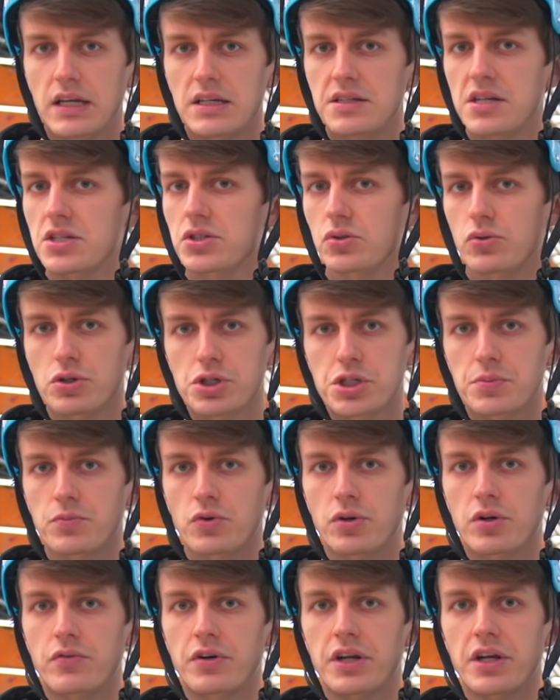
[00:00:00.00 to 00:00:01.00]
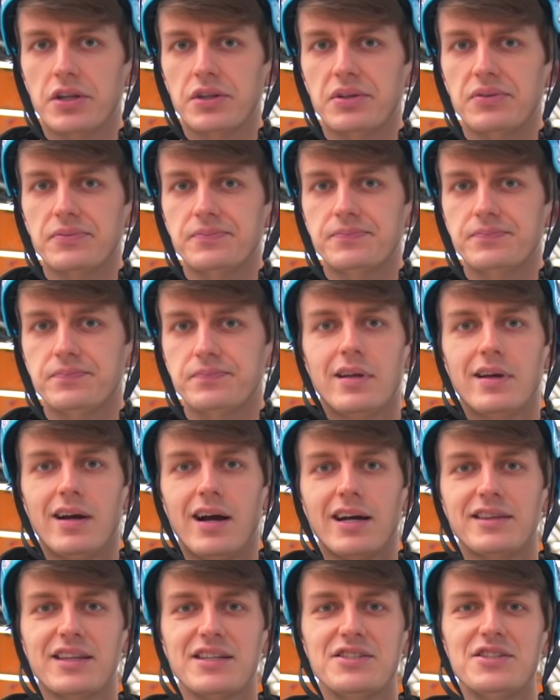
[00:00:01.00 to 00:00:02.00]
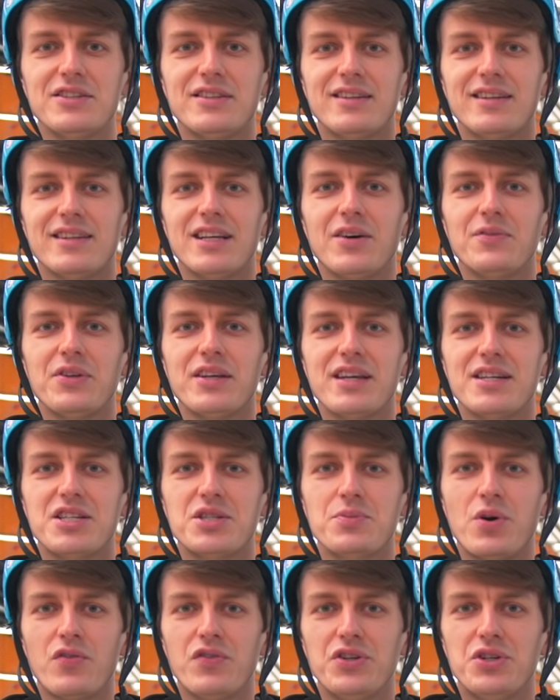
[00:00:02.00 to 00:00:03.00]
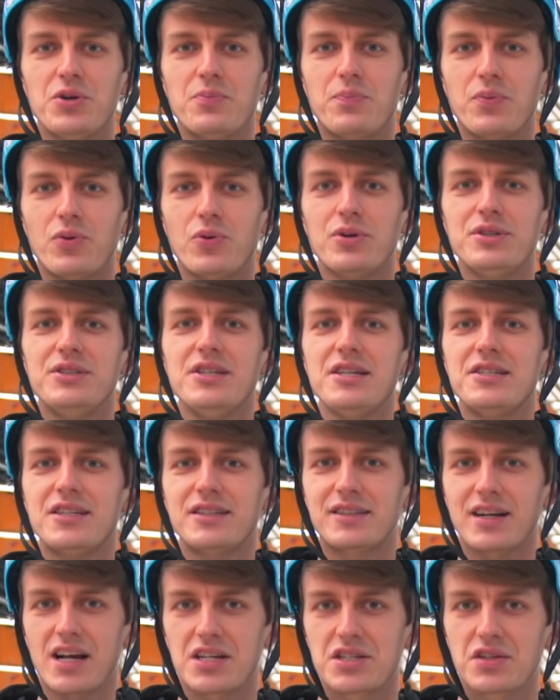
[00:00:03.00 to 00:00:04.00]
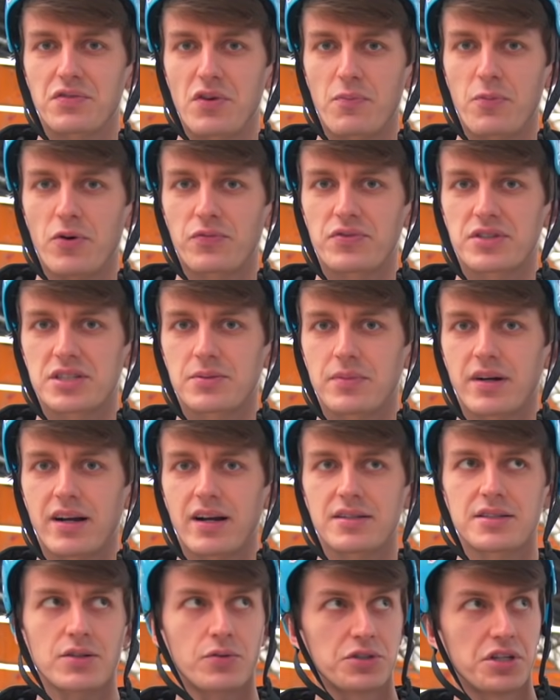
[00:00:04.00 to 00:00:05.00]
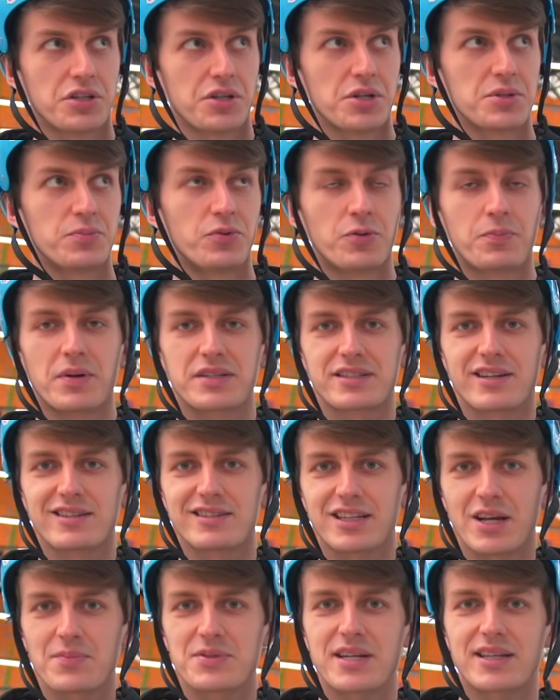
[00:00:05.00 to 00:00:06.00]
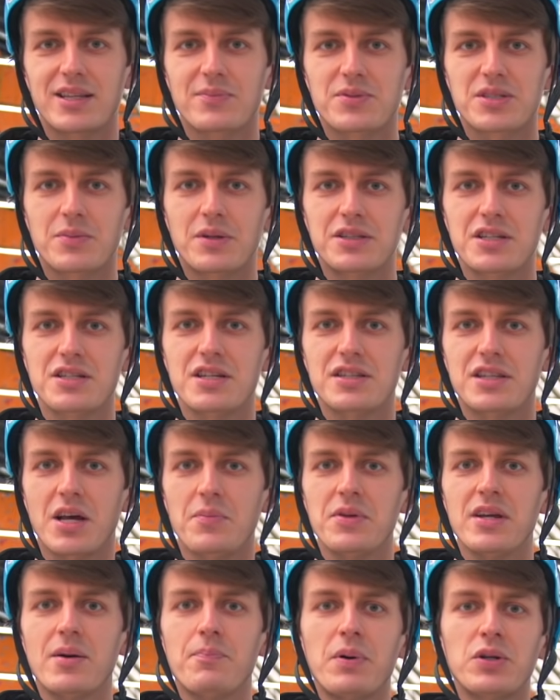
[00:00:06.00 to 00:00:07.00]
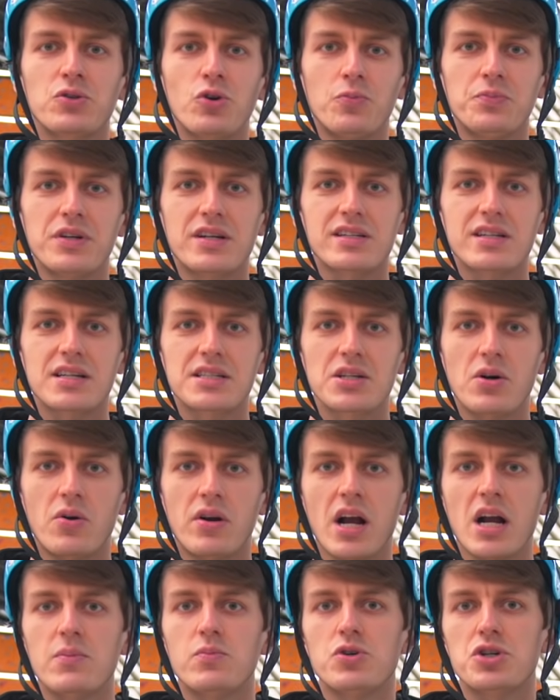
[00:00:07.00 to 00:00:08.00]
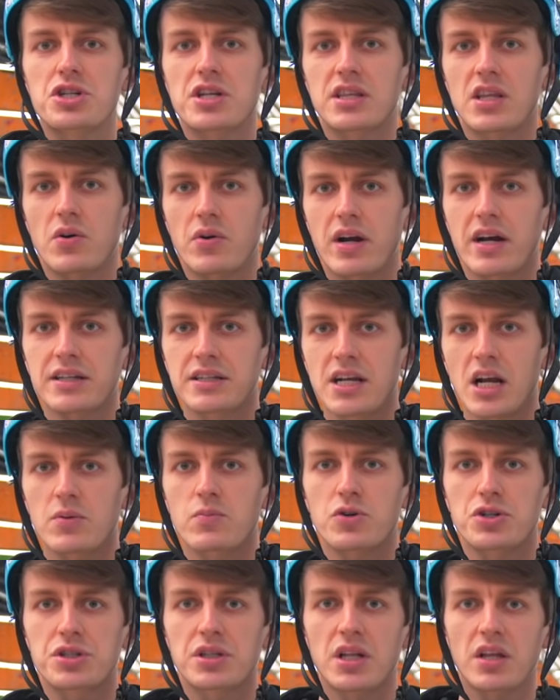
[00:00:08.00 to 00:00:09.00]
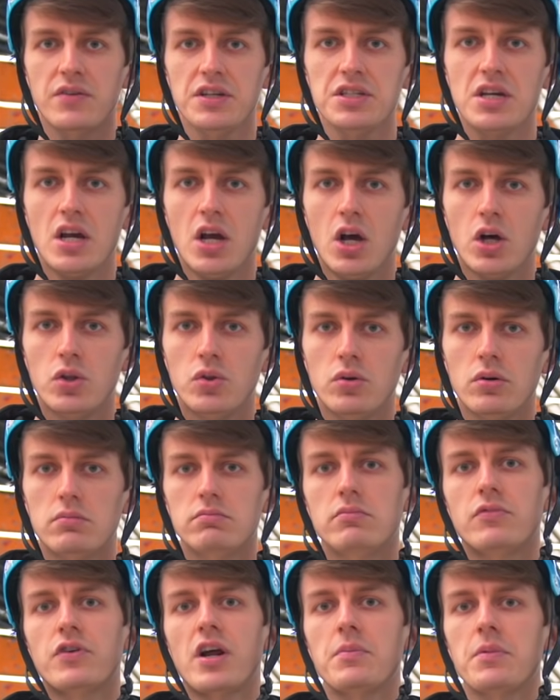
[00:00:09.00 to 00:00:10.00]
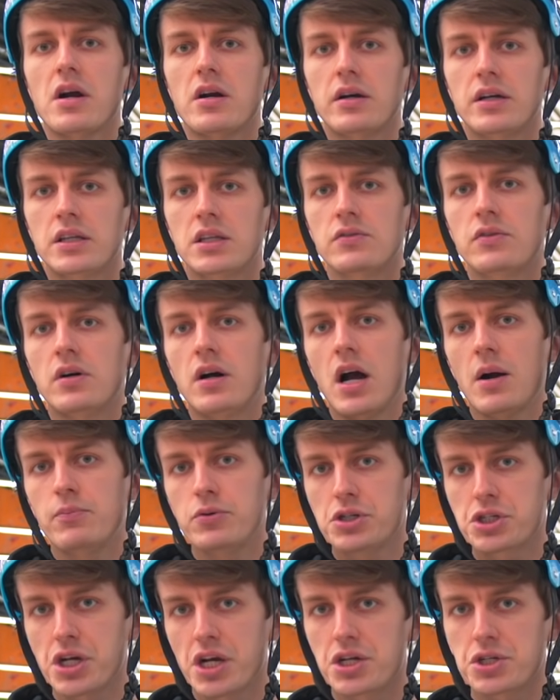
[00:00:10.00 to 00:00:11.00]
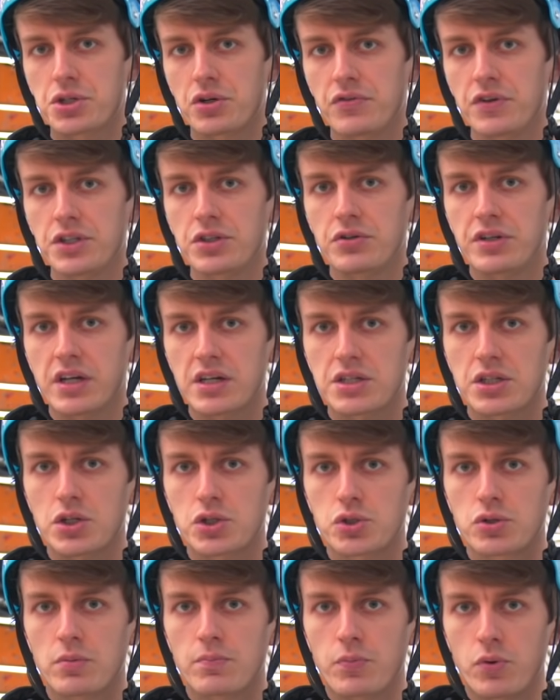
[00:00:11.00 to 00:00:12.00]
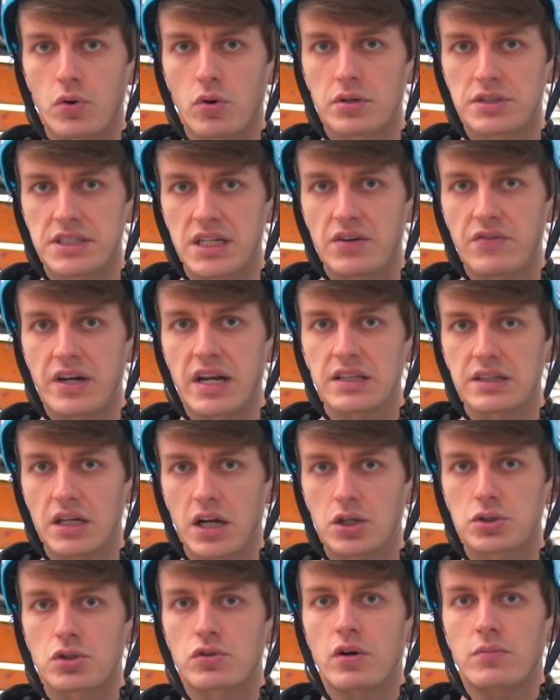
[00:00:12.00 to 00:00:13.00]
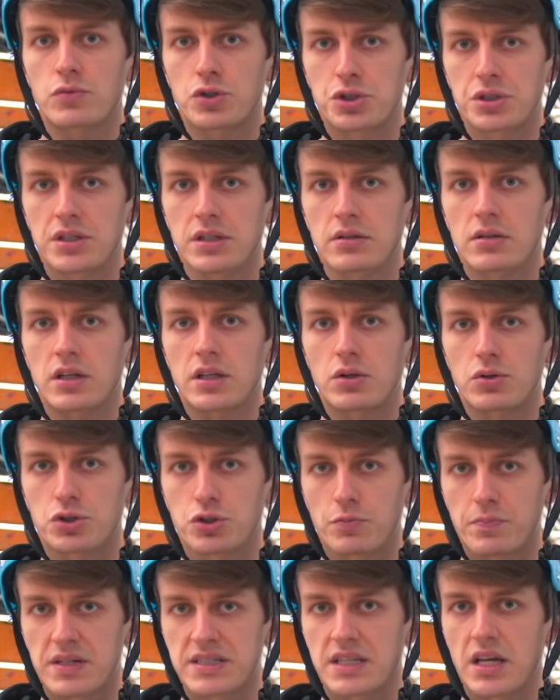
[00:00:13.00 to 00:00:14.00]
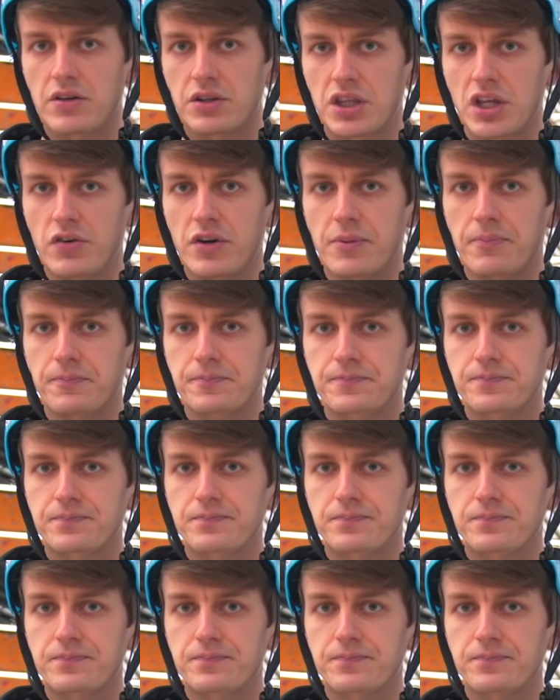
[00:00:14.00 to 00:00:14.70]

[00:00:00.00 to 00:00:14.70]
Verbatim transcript: Здесь очень много вариантов. Относительно недавно я снимал видео про 10 разных випов на самокате, вот где-то здесь будет подсказка, обязательно посмотрите. Там я подробно рассказал, как можно толкать, как можно ловить, но в рамках этого обучающего видео я расскажу вам про те варианты, которые вам нужны для того, чтобы поставить телвип.